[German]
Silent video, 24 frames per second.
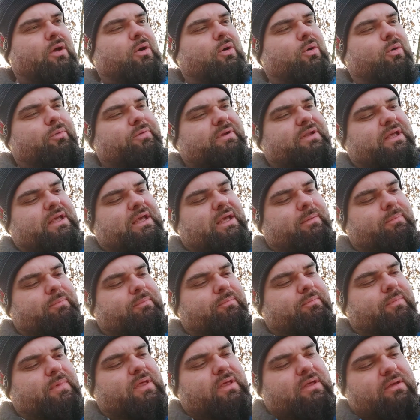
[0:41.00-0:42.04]
und
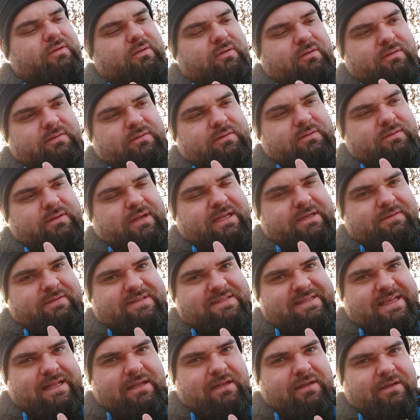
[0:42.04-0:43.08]
eben hier ein
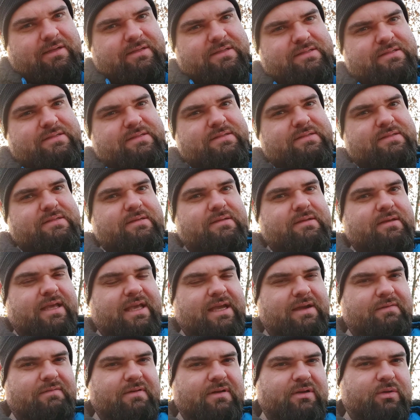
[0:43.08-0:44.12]
etwas helleres
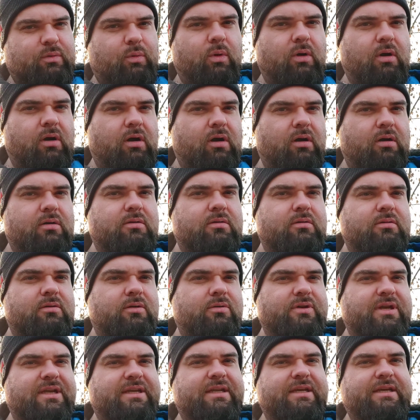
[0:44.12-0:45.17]
Ecuador
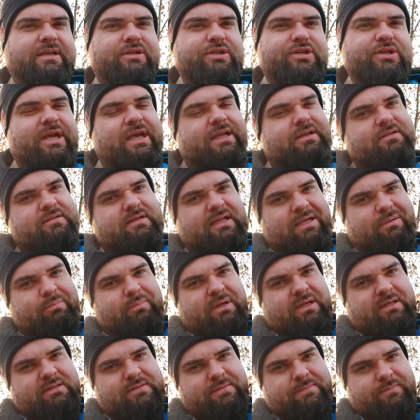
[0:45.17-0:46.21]
Connecticut Shade
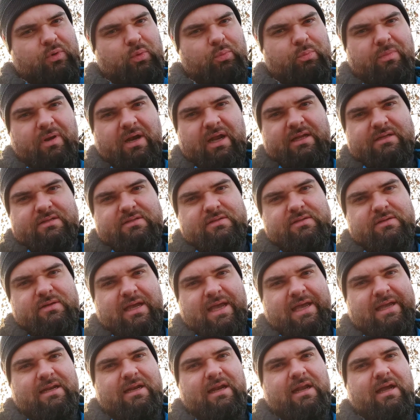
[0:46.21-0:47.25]
Deckblatt. Umblatt,
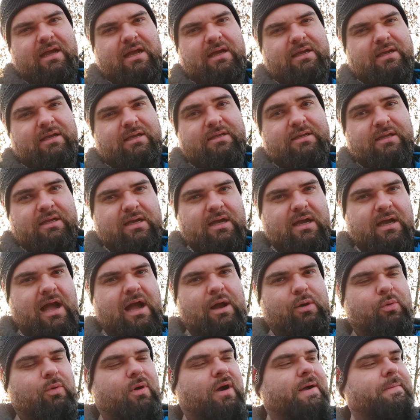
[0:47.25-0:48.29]
Einlage
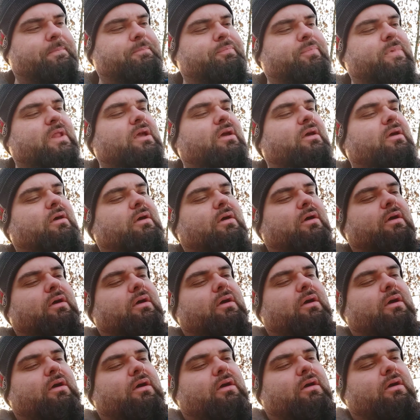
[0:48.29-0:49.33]
Nicaragua.
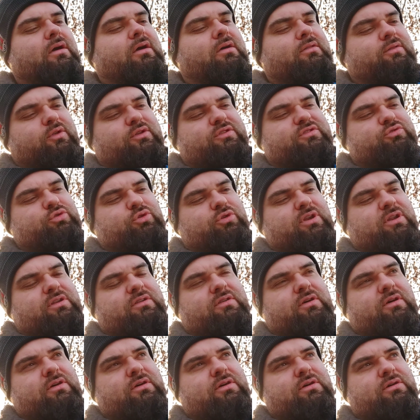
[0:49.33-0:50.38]

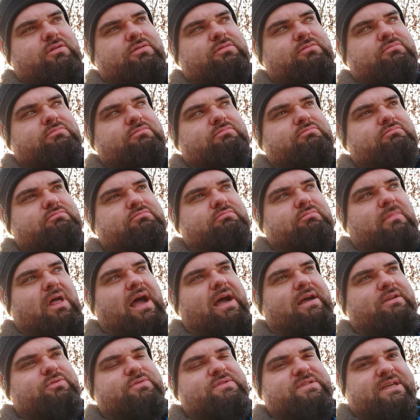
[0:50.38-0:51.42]

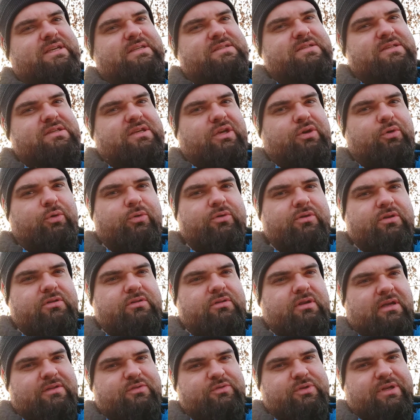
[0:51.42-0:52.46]
1968 gegründet,
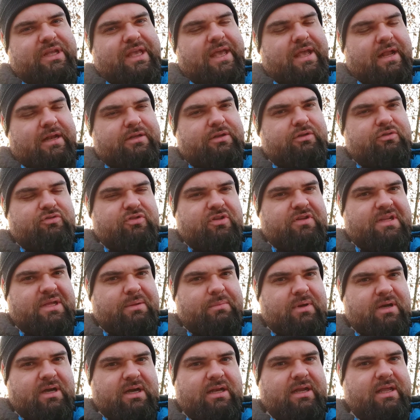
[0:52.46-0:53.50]
also die älteste
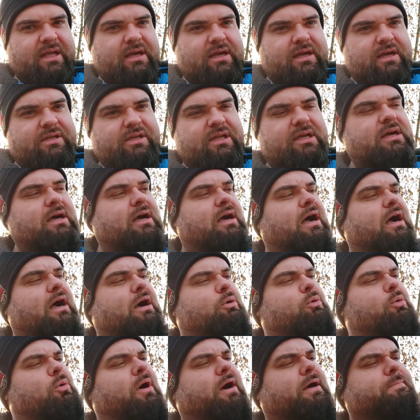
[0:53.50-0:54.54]
Tabacalera in
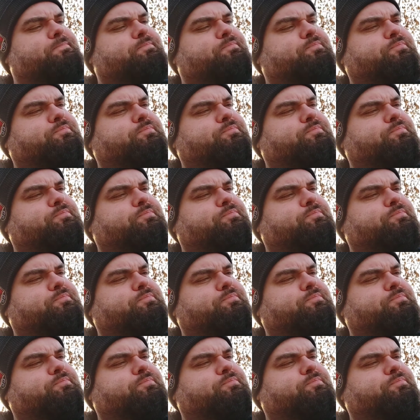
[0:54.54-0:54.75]
Nicaragua.